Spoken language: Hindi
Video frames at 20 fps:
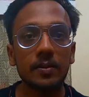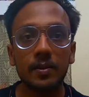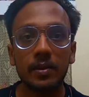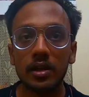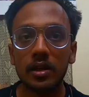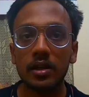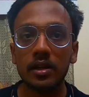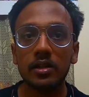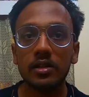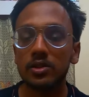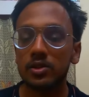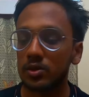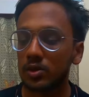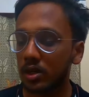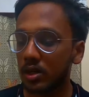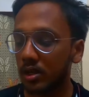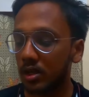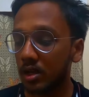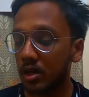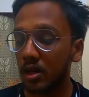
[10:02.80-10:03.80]
दिया अपना इंडियन
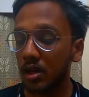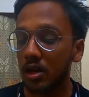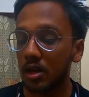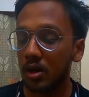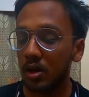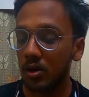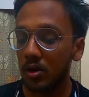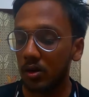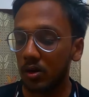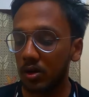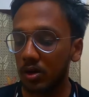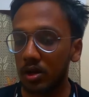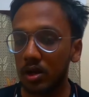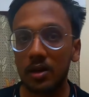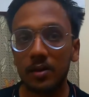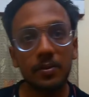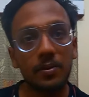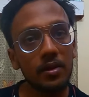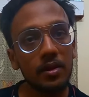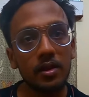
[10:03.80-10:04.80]
जुगाड़ और
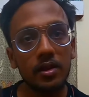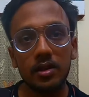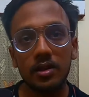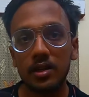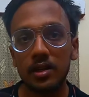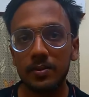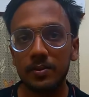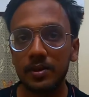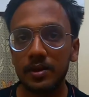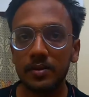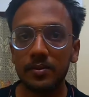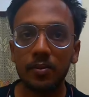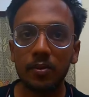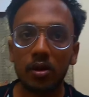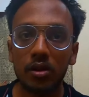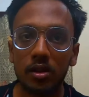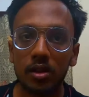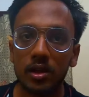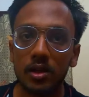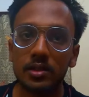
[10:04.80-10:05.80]
अब इसका अब ये
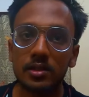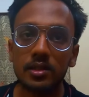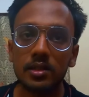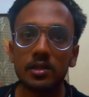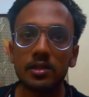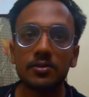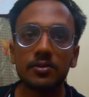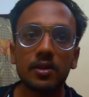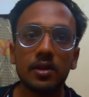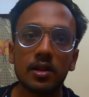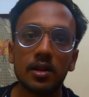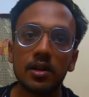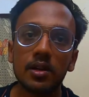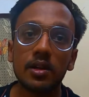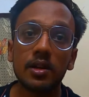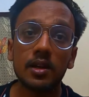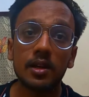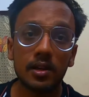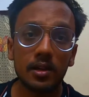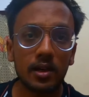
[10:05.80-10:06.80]
बहुत अच्छे से वर्क
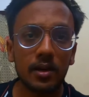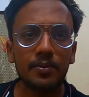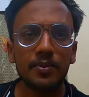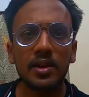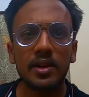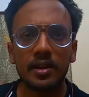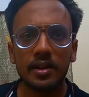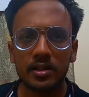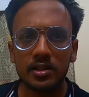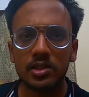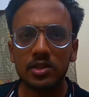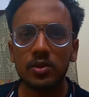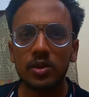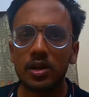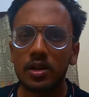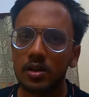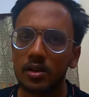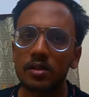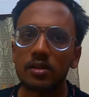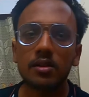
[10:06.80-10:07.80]
कर रहा है अपना इंडियन
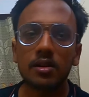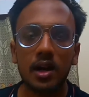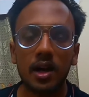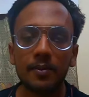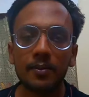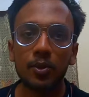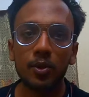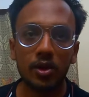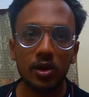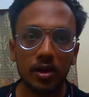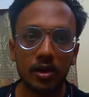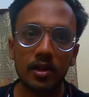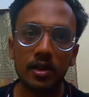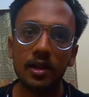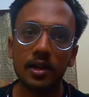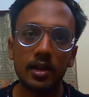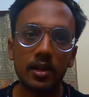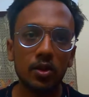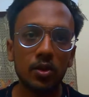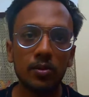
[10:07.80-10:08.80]
जुगाड़ काम तो
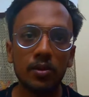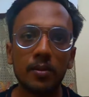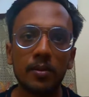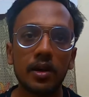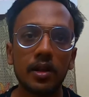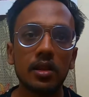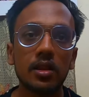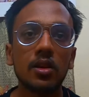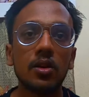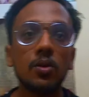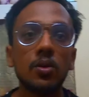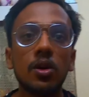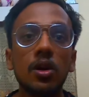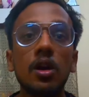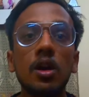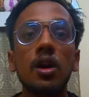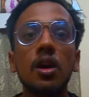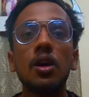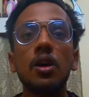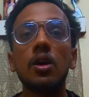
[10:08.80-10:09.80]
करता है ये तो मैं मानता
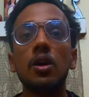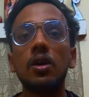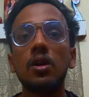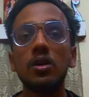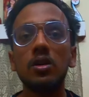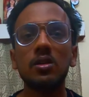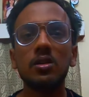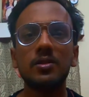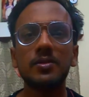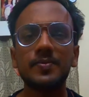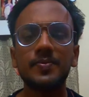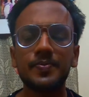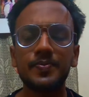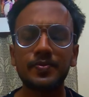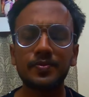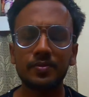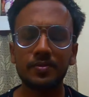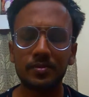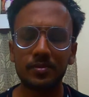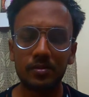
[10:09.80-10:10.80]
हूँ और
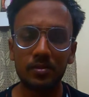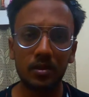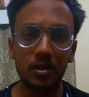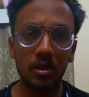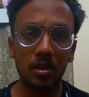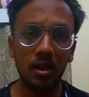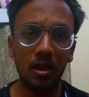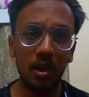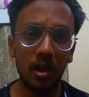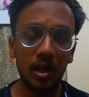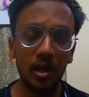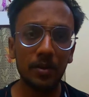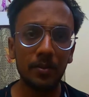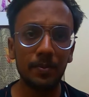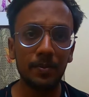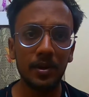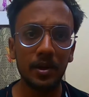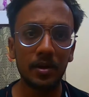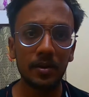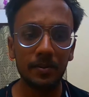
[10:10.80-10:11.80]

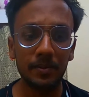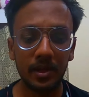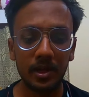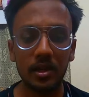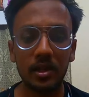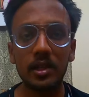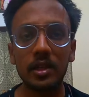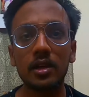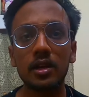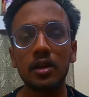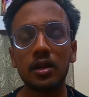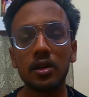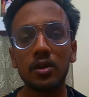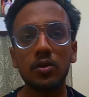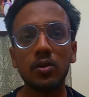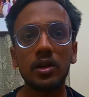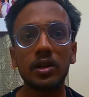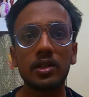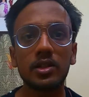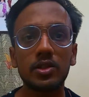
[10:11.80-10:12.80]
अब मैं निकल
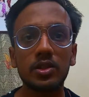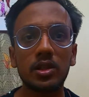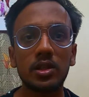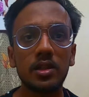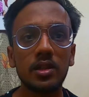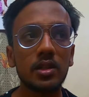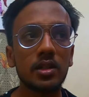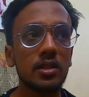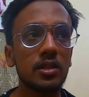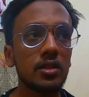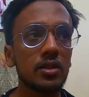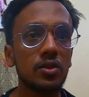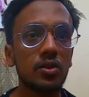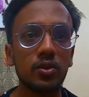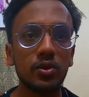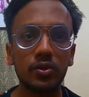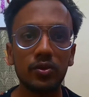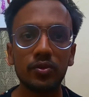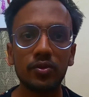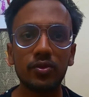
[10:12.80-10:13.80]
रहा हूँ एक्चुअली
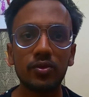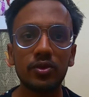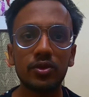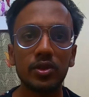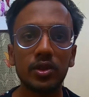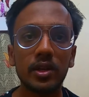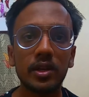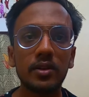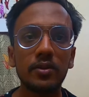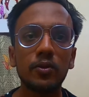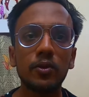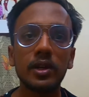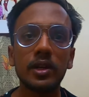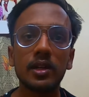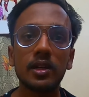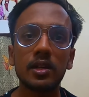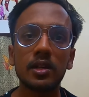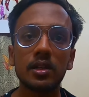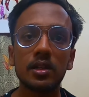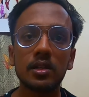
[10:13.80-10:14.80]
ध्रुव जो है वो
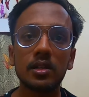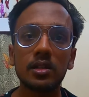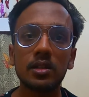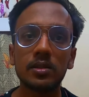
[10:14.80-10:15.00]
एक